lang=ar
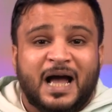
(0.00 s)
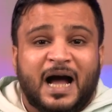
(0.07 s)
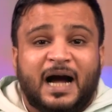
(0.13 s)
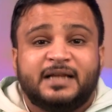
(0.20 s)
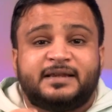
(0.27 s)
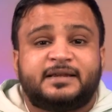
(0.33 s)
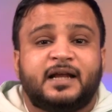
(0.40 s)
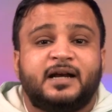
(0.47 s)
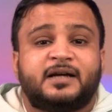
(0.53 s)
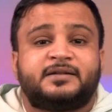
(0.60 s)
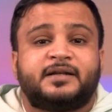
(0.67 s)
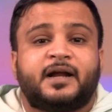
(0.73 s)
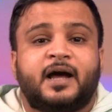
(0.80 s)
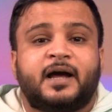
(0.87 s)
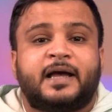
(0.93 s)
حتى
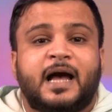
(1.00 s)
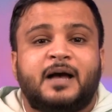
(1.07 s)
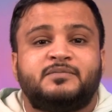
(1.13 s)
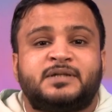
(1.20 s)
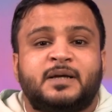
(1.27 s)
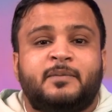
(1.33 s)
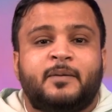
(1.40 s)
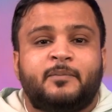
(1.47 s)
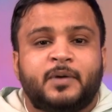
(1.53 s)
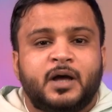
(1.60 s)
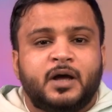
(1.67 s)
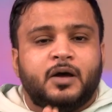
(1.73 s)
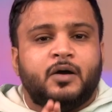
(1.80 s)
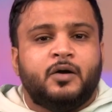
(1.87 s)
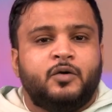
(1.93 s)
الاختراق كان بسبب
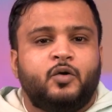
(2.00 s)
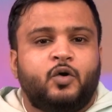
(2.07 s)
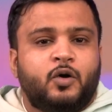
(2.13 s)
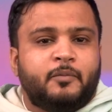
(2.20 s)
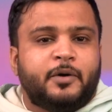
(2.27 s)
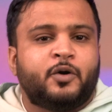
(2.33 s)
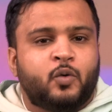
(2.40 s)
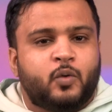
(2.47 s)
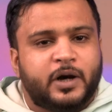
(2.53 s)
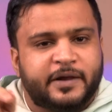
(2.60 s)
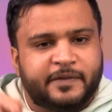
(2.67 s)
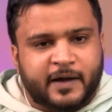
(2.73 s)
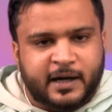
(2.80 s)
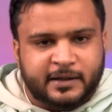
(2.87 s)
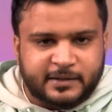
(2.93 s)
أن عمر هو اللي
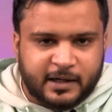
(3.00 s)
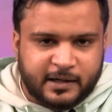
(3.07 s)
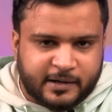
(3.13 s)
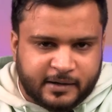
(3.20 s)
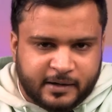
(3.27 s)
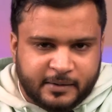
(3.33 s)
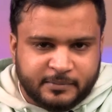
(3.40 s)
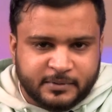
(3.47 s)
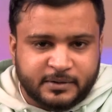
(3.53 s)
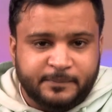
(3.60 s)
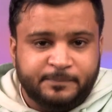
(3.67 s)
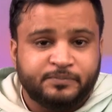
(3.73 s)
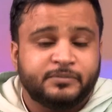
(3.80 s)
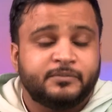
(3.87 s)
ضغط على الرابط